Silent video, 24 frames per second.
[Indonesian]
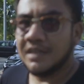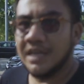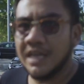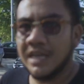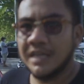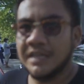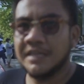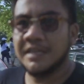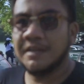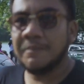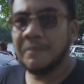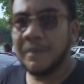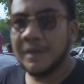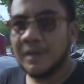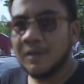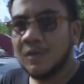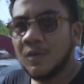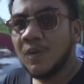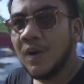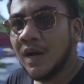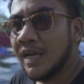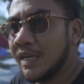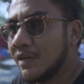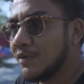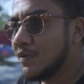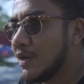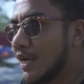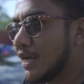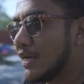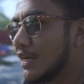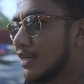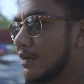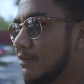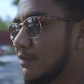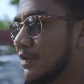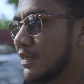Nah, di depan gua ini udah
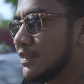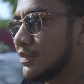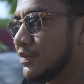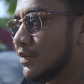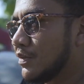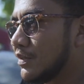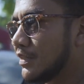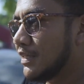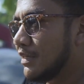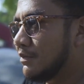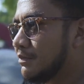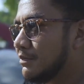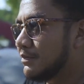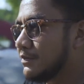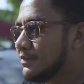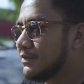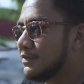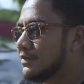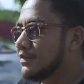ada Mas Oldep.